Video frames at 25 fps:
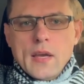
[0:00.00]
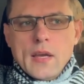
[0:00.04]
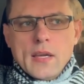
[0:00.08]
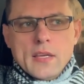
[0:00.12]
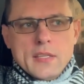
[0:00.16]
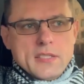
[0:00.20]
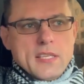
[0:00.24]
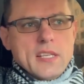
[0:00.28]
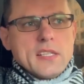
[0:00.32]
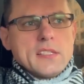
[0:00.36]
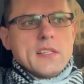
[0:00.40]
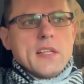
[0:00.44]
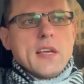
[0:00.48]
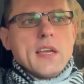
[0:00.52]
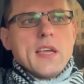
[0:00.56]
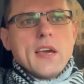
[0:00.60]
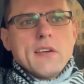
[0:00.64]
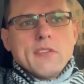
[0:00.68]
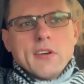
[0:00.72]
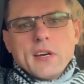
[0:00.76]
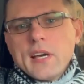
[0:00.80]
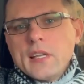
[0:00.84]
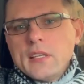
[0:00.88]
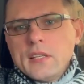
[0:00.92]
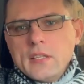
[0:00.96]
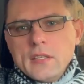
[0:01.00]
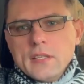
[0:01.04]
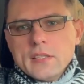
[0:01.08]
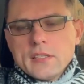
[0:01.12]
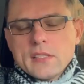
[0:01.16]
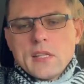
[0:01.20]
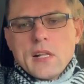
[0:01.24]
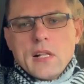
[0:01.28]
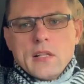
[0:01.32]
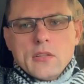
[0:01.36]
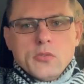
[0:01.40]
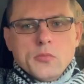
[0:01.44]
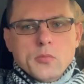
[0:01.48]
Естественно, я выходить не
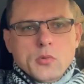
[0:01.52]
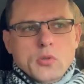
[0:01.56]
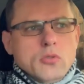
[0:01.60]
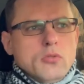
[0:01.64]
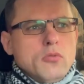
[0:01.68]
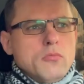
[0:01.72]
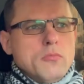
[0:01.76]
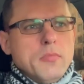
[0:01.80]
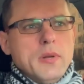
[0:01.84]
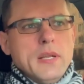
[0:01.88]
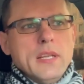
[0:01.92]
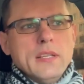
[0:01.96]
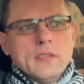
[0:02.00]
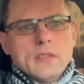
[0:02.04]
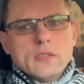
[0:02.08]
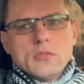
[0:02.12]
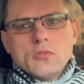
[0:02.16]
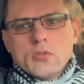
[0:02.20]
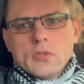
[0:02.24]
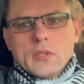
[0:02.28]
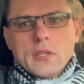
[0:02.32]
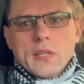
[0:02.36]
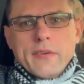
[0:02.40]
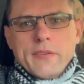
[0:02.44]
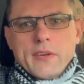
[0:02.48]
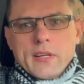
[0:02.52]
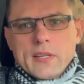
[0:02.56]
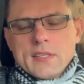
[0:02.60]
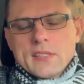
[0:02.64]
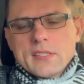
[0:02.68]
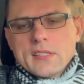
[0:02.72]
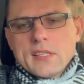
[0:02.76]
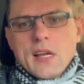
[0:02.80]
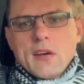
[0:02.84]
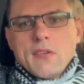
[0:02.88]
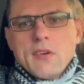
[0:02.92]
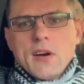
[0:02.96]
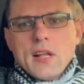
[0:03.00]
стал. Думаю, ну, блин, кто-то, наверное,
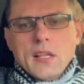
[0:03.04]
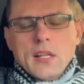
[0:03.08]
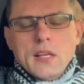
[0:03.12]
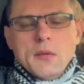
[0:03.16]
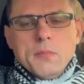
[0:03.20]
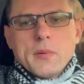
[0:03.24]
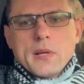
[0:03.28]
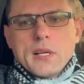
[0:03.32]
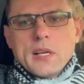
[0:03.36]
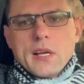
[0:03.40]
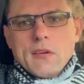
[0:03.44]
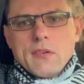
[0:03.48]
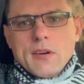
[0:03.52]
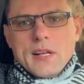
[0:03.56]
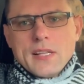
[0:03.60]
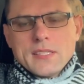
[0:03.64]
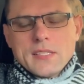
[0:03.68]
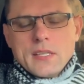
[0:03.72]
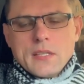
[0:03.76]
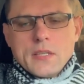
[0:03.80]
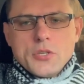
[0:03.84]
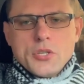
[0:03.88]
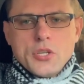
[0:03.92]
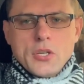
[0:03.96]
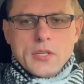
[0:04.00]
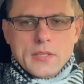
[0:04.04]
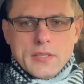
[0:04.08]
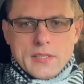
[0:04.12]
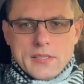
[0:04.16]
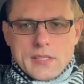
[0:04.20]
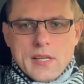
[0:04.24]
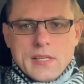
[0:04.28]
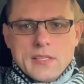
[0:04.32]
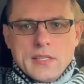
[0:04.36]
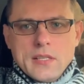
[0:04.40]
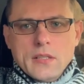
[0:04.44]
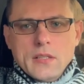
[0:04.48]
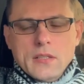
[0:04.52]
сдавал или парковался, нечаянно
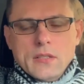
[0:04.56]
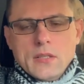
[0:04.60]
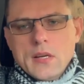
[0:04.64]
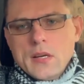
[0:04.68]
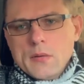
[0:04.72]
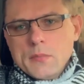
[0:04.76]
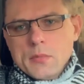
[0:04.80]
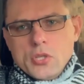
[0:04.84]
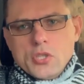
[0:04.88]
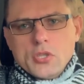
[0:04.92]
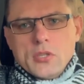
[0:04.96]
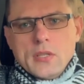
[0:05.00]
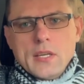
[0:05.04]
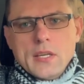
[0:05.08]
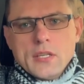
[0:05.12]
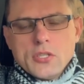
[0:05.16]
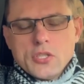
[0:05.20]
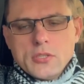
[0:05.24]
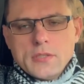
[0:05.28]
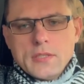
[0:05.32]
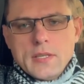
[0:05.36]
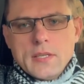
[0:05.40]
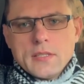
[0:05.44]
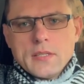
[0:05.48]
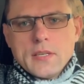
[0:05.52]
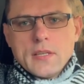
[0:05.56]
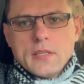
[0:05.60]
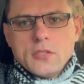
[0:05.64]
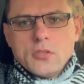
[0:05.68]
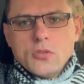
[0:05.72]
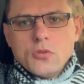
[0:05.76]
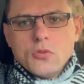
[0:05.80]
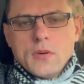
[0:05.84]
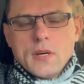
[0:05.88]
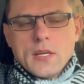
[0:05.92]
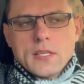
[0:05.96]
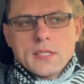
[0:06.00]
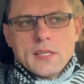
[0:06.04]
задел. Но ну, обычная житейская
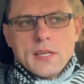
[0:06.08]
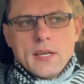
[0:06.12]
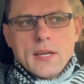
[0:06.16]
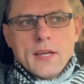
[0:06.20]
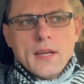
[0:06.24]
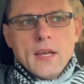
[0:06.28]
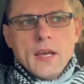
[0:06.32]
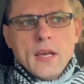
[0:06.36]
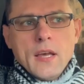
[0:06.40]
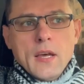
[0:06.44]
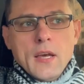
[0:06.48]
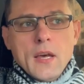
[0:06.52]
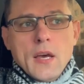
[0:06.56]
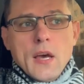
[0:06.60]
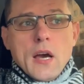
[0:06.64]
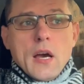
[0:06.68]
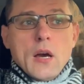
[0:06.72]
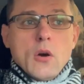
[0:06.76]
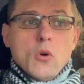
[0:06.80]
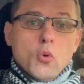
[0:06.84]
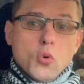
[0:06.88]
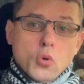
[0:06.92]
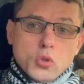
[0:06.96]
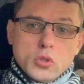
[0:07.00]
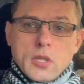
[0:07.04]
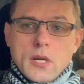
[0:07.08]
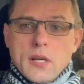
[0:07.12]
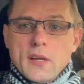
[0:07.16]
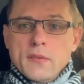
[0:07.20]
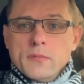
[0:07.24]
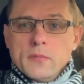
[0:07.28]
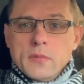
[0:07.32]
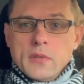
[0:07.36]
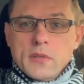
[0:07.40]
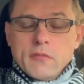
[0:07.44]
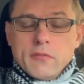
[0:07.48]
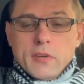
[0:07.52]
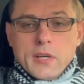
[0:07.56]
ситуация.
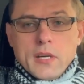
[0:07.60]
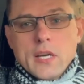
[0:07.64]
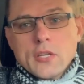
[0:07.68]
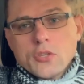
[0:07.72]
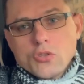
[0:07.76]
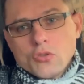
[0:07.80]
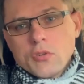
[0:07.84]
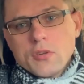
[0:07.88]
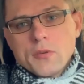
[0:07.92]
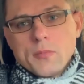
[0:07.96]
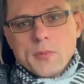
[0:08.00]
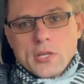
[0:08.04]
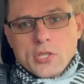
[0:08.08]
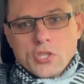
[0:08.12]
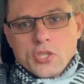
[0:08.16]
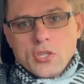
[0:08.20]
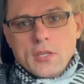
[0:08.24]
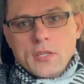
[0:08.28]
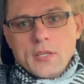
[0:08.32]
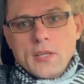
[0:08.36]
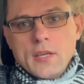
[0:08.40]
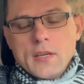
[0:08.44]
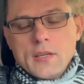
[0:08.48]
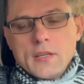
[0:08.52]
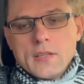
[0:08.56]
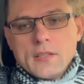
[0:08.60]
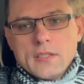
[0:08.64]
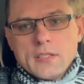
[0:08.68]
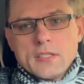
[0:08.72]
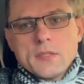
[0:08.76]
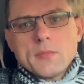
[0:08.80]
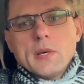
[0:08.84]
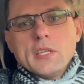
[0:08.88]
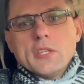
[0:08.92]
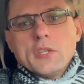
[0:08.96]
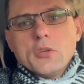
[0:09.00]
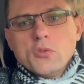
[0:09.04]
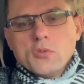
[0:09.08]
Утром выхожу к машине и
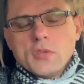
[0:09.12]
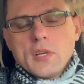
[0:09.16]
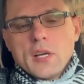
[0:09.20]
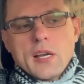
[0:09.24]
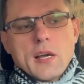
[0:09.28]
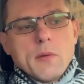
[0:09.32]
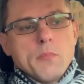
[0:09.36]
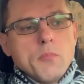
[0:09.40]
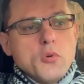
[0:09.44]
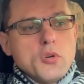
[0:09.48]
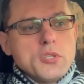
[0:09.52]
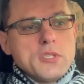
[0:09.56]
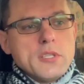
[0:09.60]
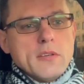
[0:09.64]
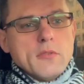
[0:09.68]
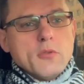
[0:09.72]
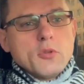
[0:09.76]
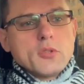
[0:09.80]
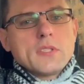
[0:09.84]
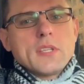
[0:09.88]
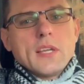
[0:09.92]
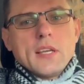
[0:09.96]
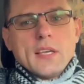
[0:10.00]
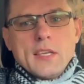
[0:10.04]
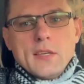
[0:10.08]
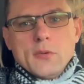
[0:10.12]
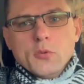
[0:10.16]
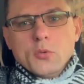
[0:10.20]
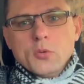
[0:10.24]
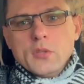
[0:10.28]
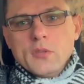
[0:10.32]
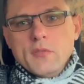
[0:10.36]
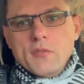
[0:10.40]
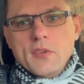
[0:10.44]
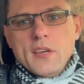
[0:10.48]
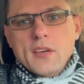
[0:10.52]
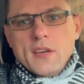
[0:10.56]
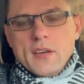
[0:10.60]
смотрю на капоте вот такие вот
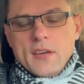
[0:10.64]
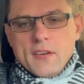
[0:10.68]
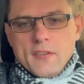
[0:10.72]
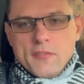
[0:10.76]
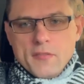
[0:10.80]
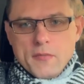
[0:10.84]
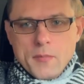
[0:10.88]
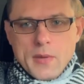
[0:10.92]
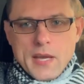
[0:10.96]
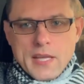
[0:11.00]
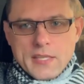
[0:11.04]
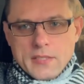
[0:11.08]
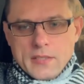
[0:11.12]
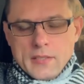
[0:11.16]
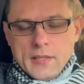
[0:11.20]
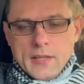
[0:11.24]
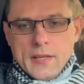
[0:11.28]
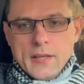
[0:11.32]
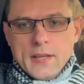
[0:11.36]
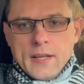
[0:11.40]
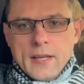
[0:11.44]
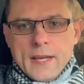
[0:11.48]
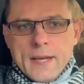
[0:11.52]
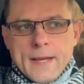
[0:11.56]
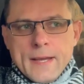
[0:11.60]
две вмятины.